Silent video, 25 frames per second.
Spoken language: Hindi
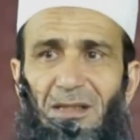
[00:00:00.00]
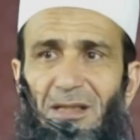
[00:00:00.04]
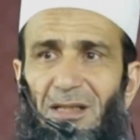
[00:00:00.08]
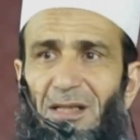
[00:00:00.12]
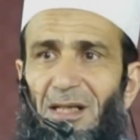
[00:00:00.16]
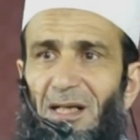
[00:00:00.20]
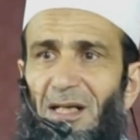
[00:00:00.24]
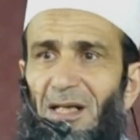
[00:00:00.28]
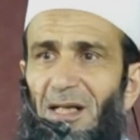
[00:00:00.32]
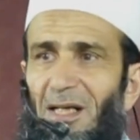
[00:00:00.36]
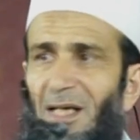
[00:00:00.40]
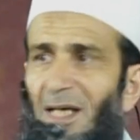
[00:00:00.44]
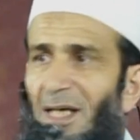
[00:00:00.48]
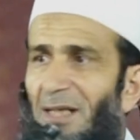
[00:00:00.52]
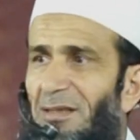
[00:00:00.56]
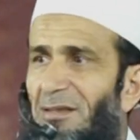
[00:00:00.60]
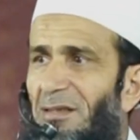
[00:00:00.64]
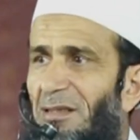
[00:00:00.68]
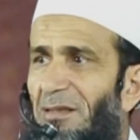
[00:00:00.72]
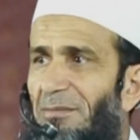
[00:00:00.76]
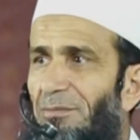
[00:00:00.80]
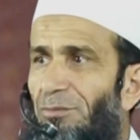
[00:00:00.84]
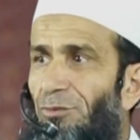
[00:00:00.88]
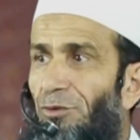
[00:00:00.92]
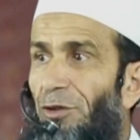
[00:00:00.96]
कि
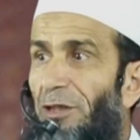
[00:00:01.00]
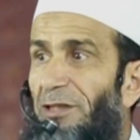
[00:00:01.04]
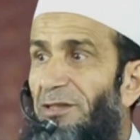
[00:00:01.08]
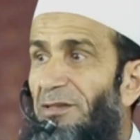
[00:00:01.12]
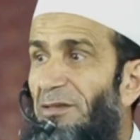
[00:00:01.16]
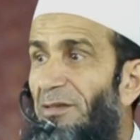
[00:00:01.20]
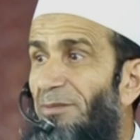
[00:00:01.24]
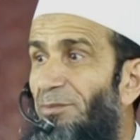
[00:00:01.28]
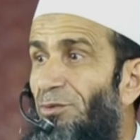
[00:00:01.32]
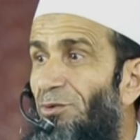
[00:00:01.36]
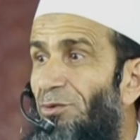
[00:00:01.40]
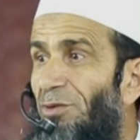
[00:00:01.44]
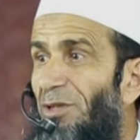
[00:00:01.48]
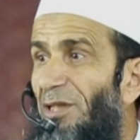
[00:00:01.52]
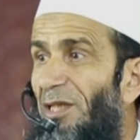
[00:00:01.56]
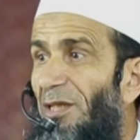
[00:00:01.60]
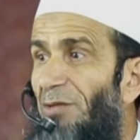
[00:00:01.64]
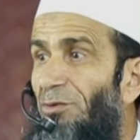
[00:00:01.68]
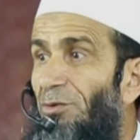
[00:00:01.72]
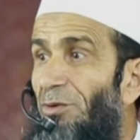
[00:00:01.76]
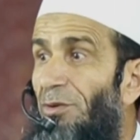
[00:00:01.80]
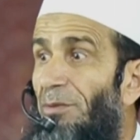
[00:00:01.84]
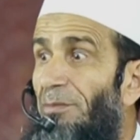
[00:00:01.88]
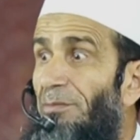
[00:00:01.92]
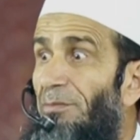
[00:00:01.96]
आज हम महजब दुनिया
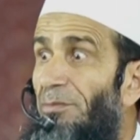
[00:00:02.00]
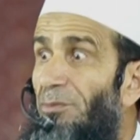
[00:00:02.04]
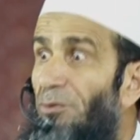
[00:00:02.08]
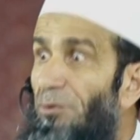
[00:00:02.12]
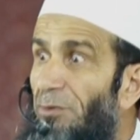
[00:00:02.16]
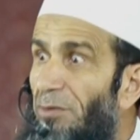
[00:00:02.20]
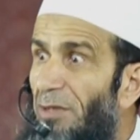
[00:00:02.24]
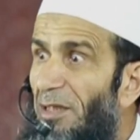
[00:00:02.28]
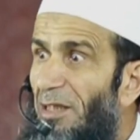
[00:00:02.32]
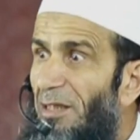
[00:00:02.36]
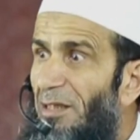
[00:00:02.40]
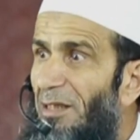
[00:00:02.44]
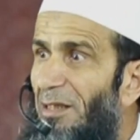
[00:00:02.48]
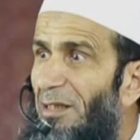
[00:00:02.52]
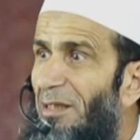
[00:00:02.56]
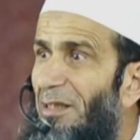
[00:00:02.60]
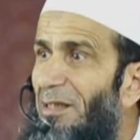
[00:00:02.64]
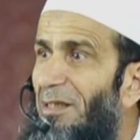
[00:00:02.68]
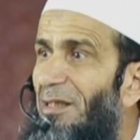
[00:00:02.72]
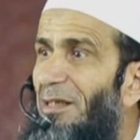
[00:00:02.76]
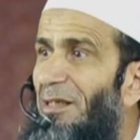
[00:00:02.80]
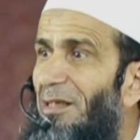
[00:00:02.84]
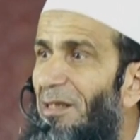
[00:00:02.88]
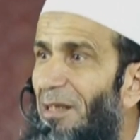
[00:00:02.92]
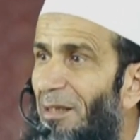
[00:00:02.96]
को मुंह
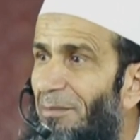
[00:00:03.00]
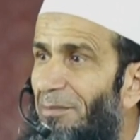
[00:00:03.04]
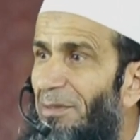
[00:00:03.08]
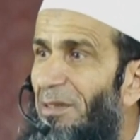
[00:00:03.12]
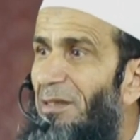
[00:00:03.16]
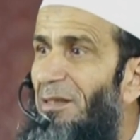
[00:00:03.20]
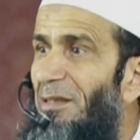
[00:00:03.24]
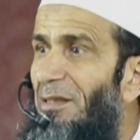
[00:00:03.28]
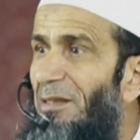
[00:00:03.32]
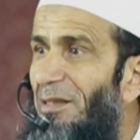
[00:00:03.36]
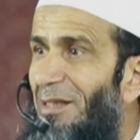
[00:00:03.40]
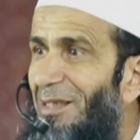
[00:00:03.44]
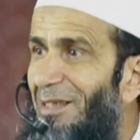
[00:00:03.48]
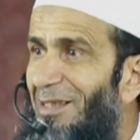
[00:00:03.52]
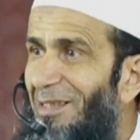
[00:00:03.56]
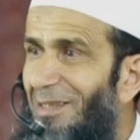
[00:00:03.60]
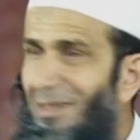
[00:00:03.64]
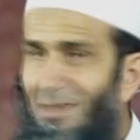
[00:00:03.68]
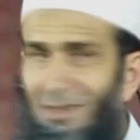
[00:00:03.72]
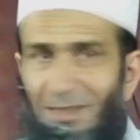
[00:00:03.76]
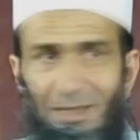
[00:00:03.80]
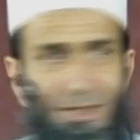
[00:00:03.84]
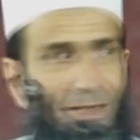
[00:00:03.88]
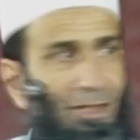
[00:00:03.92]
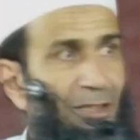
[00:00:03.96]
दिखाने के काबिल नहीं रहे
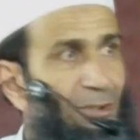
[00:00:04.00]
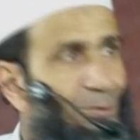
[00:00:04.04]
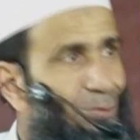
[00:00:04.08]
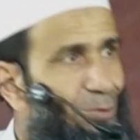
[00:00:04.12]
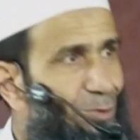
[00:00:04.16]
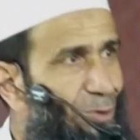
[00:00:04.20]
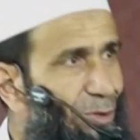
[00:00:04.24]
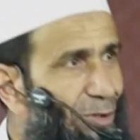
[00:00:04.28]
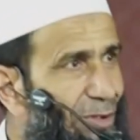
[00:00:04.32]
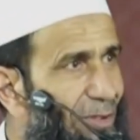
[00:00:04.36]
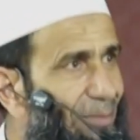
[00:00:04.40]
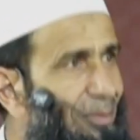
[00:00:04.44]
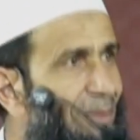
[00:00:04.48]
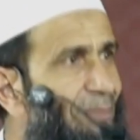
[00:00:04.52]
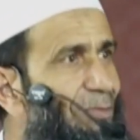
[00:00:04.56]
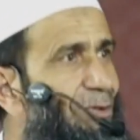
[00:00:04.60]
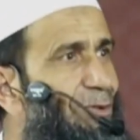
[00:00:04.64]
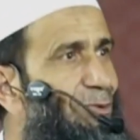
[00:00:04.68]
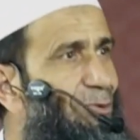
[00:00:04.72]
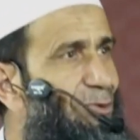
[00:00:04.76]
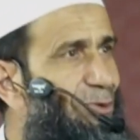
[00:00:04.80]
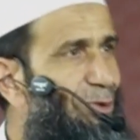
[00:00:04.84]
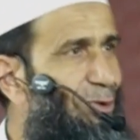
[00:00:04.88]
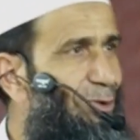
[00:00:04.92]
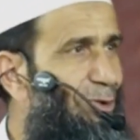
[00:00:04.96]
हैं कि इस दौर में
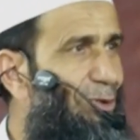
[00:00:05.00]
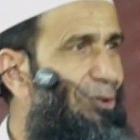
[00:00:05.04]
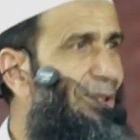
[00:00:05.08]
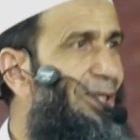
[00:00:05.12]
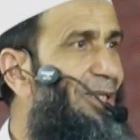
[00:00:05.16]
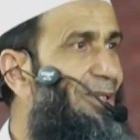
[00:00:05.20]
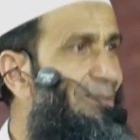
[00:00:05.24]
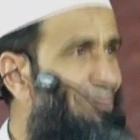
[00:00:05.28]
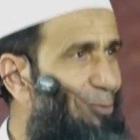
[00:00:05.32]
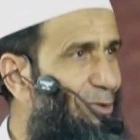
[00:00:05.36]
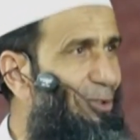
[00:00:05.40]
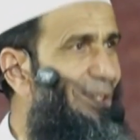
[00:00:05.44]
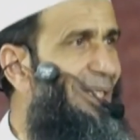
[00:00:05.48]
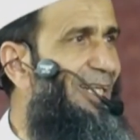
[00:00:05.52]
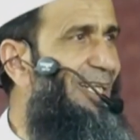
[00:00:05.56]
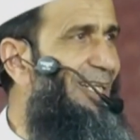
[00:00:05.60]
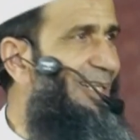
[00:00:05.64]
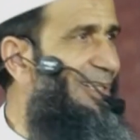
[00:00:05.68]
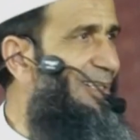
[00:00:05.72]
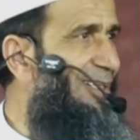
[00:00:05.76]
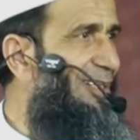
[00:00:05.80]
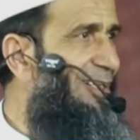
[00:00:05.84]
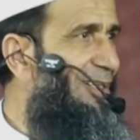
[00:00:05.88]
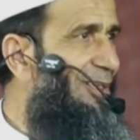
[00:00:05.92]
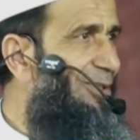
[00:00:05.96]
भी कुछ लोग एक मुल्क
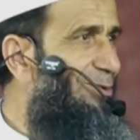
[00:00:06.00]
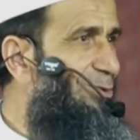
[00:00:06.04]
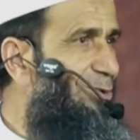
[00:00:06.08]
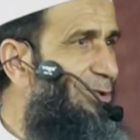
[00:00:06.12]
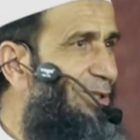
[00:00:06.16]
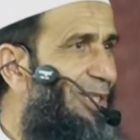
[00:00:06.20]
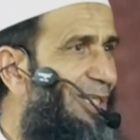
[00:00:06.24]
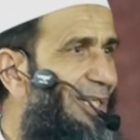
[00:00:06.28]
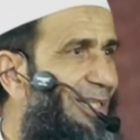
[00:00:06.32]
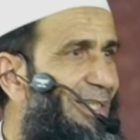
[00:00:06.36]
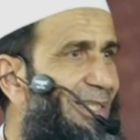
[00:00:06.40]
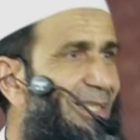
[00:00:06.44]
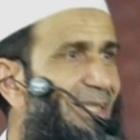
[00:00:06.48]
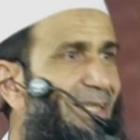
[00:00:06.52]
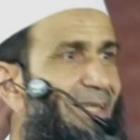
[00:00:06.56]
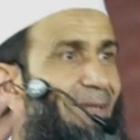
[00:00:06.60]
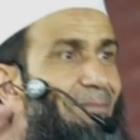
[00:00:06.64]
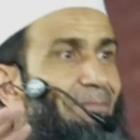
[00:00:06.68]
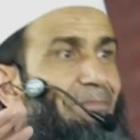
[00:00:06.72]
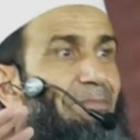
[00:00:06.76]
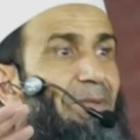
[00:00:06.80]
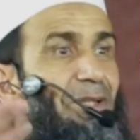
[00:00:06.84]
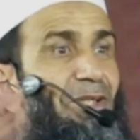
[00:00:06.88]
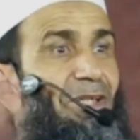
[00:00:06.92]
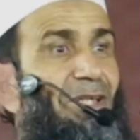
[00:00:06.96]
है जो कहते हैं
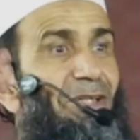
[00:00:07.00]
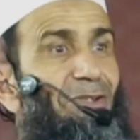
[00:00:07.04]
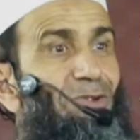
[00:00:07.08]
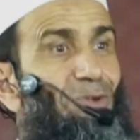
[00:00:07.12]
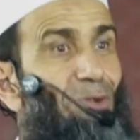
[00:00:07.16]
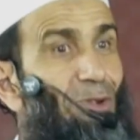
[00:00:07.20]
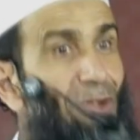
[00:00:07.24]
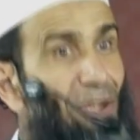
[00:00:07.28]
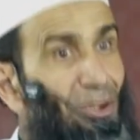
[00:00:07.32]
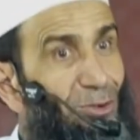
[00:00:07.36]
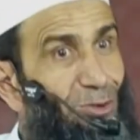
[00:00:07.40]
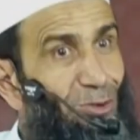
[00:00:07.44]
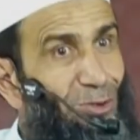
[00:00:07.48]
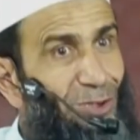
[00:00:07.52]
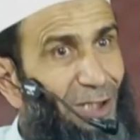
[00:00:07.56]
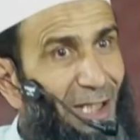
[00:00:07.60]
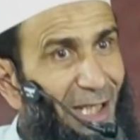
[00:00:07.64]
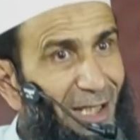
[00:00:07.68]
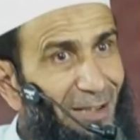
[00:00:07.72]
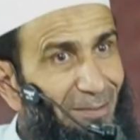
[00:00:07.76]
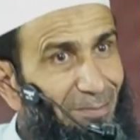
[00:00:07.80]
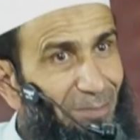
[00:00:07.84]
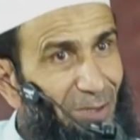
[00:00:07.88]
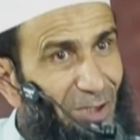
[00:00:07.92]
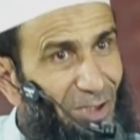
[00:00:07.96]
हम पंद्रह चौदह सौ
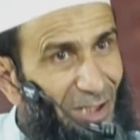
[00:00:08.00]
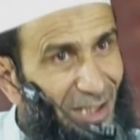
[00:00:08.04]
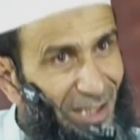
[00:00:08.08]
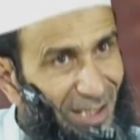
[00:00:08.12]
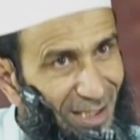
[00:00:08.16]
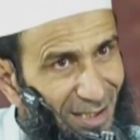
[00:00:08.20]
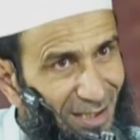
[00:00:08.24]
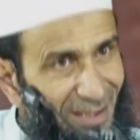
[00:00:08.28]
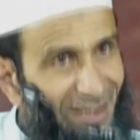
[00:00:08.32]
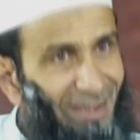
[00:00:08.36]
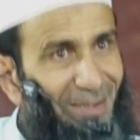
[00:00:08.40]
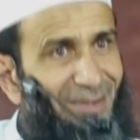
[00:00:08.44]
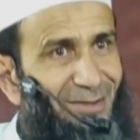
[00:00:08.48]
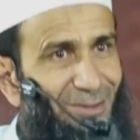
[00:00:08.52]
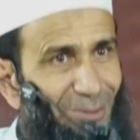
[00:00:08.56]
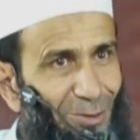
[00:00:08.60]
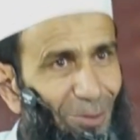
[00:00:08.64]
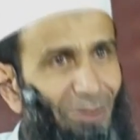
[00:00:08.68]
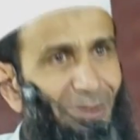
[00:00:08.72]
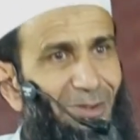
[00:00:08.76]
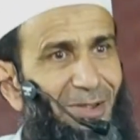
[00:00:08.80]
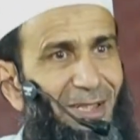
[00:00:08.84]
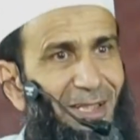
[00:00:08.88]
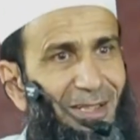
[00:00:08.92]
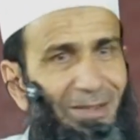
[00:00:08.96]
साल पिछले
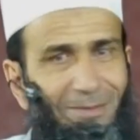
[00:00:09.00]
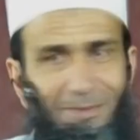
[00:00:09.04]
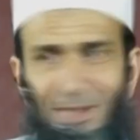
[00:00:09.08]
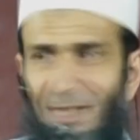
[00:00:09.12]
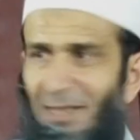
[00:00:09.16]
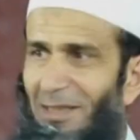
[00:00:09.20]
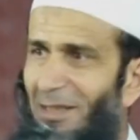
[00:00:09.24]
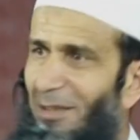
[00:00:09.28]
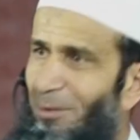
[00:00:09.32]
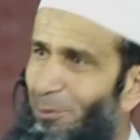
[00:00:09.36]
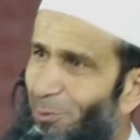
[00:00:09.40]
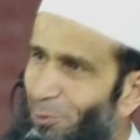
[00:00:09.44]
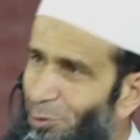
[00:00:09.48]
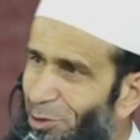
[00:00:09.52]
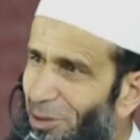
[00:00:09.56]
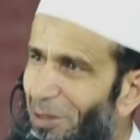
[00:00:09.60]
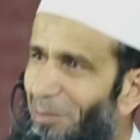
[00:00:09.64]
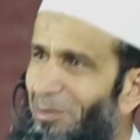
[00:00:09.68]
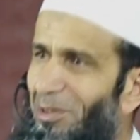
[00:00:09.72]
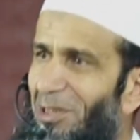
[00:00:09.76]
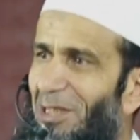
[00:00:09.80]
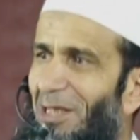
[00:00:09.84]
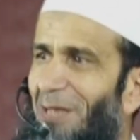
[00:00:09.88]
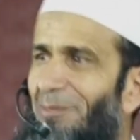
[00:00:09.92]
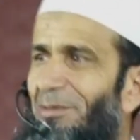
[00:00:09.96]
जो रहनमाई है
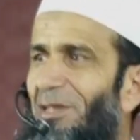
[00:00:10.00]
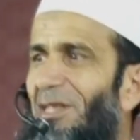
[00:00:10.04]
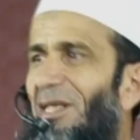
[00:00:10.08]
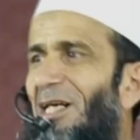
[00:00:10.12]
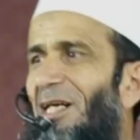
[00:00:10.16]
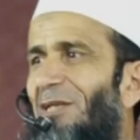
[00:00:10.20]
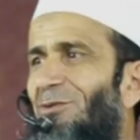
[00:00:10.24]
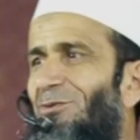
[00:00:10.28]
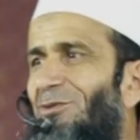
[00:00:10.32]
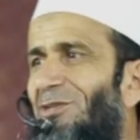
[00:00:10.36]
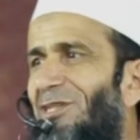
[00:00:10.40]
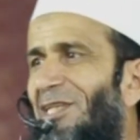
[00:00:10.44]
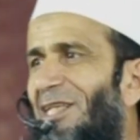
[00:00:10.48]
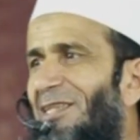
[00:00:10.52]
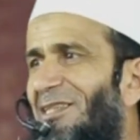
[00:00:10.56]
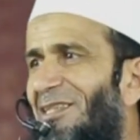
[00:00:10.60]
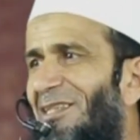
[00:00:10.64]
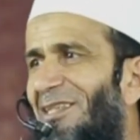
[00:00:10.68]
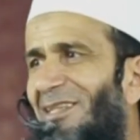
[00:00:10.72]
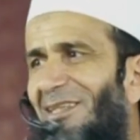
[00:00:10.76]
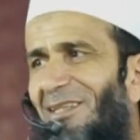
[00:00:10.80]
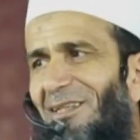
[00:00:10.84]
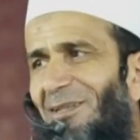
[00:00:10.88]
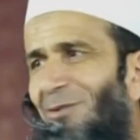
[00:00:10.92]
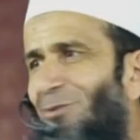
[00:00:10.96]
उसके मुताबिक कानून साजी
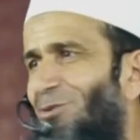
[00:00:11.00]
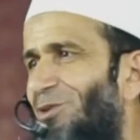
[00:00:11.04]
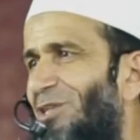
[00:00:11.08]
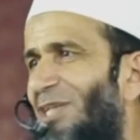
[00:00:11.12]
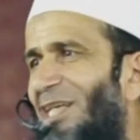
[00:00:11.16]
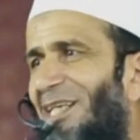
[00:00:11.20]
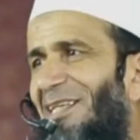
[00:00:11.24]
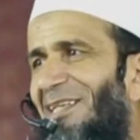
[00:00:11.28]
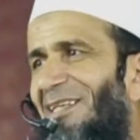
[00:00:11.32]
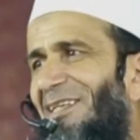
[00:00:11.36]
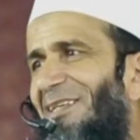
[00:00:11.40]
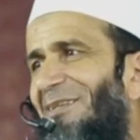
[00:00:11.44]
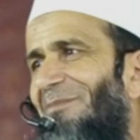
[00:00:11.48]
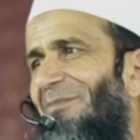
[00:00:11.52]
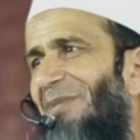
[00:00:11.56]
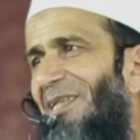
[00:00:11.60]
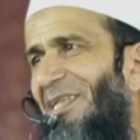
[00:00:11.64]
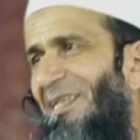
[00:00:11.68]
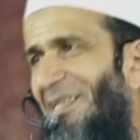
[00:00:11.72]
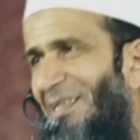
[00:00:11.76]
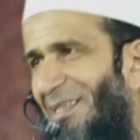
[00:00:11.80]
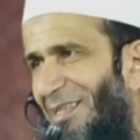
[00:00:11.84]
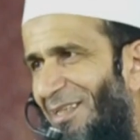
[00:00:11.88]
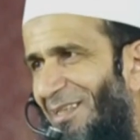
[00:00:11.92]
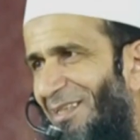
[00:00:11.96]
करेंगे उससे आगे नहीं
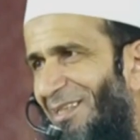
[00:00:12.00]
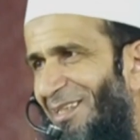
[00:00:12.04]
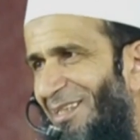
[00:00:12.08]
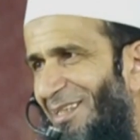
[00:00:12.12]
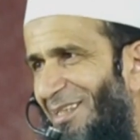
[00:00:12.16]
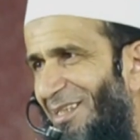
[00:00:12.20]
बढ़ेंगे